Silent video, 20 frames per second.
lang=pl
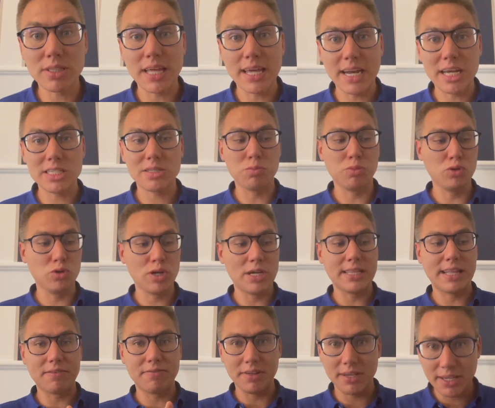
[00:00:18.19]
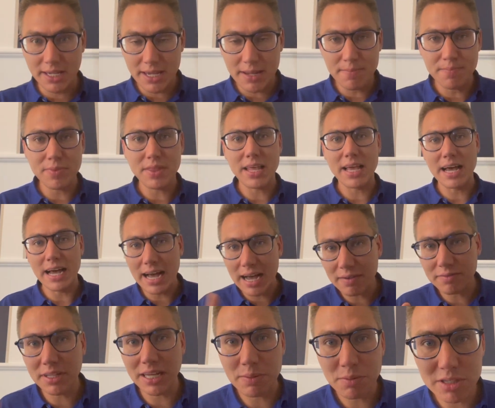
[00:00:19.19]
teraz buduje nawyki a
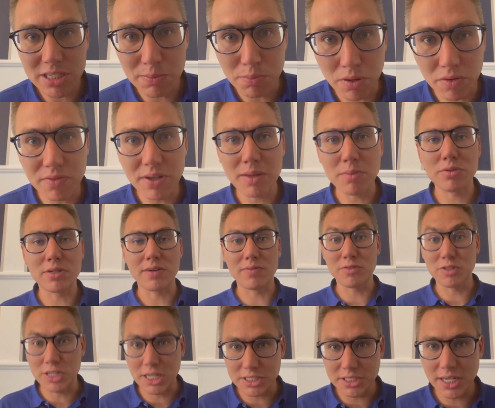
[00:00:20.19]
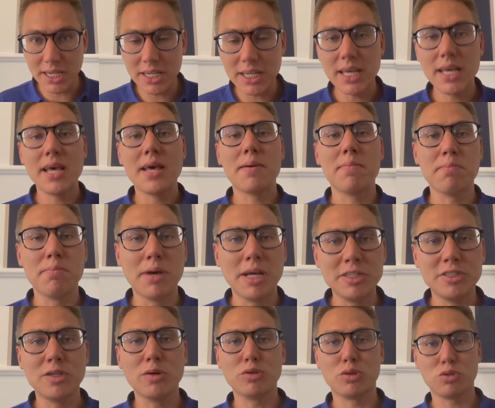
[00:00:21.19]
w tajemnicy powiem, że w trzeciej
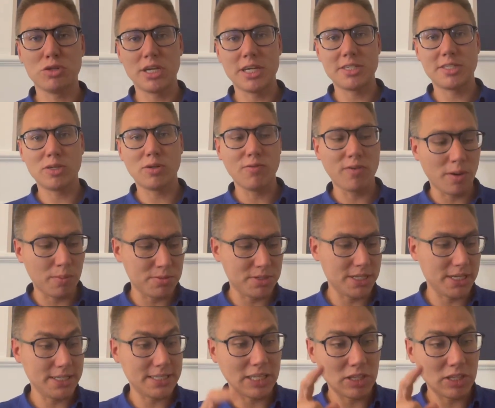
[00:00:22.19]
będzie uczył się języków obcych.